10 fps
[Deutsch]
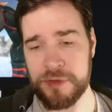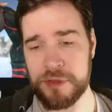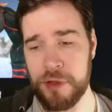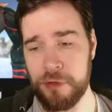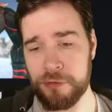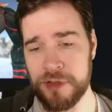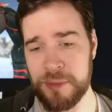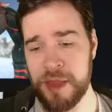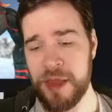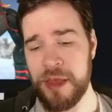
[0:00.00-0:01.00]
Video
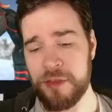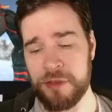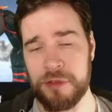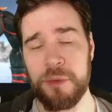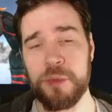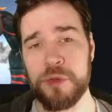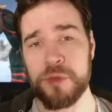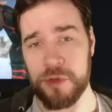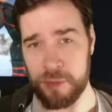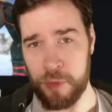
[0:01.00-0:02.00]
aufnehme, sondern wir müssen
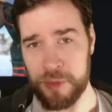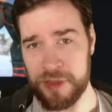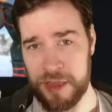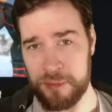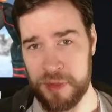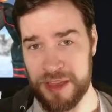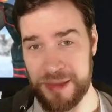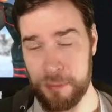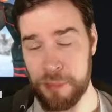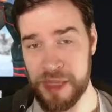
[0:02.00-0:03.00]
uns momentan mit
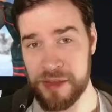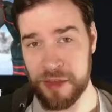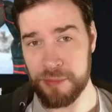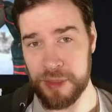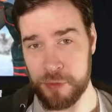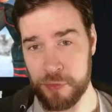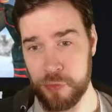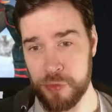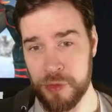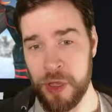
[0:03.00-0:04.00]
Bildern begnügen